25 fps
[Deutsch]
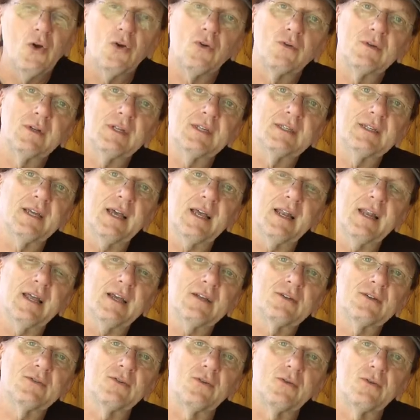Und diese
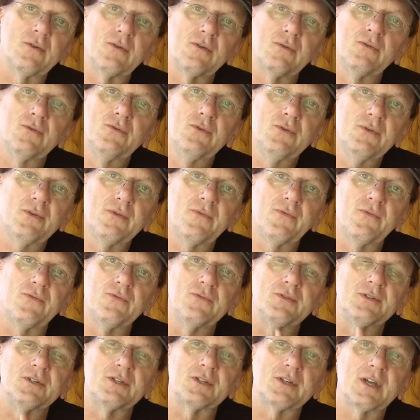
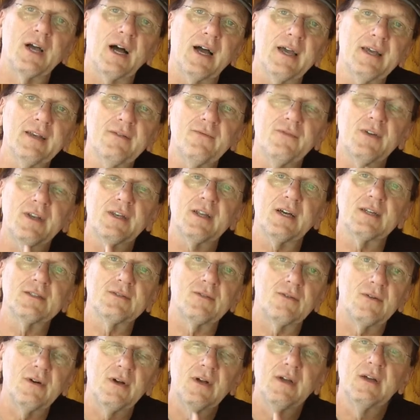Elektrolytflüssigkeit wird
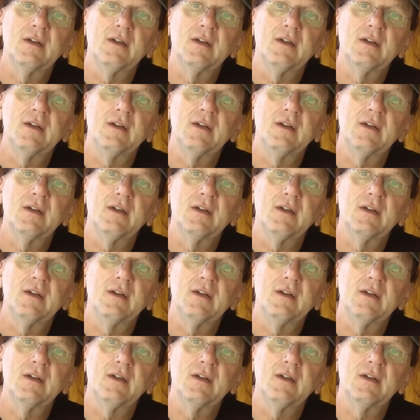also